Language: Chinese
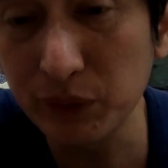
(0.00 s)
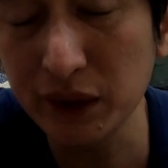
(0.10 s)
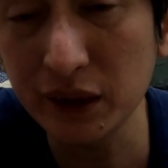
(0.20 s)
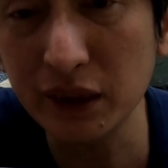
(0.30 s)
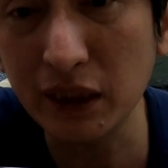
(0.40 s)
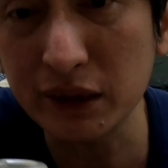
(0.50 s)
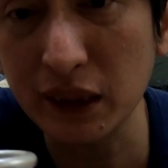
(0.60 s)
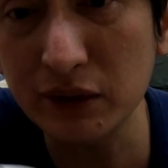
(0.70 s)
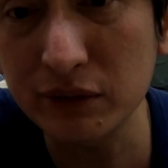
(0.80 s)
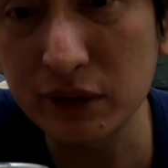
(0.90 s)
必须高
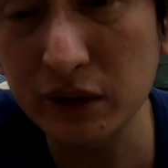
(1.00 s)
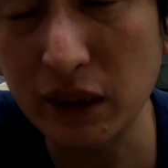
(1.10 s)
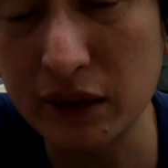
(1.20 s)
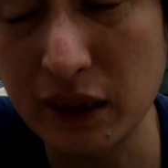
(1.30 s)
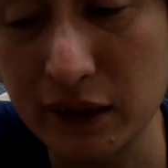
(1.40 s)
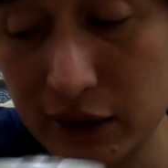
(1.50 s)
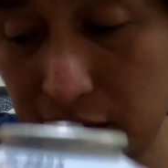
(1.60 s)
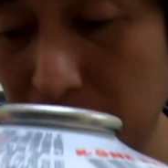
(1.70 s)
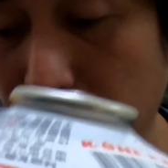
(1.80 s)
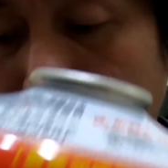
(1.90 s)
三十五就要这样
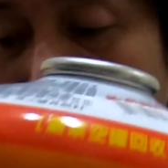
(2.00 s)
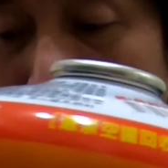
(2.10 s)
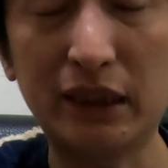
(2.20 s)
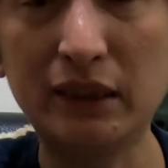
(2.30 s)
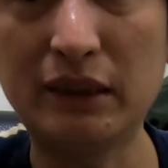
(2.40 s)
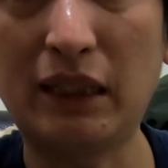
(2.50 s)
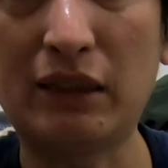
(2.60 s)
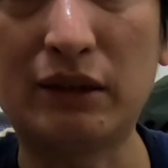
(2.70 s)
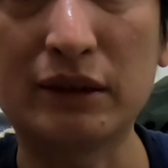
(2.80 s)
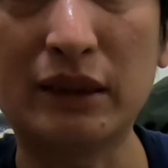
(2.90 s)
子。倾
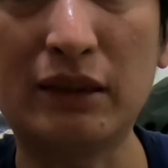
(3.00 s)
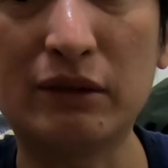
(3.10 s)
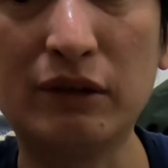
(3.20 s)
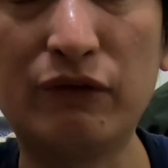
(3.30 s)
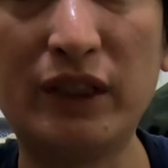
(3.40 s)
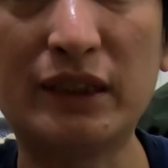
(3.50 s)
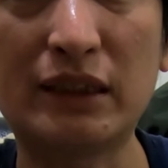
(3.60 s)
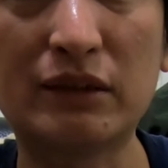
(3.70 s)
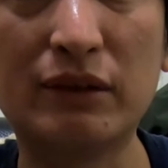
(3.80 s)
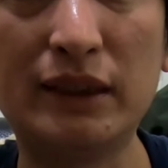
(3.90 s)
倒这样会非
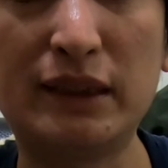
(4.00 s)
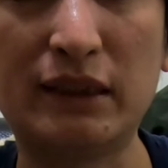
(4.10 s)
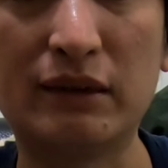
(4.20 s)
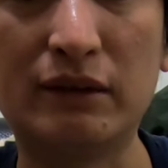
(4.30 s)
常的危险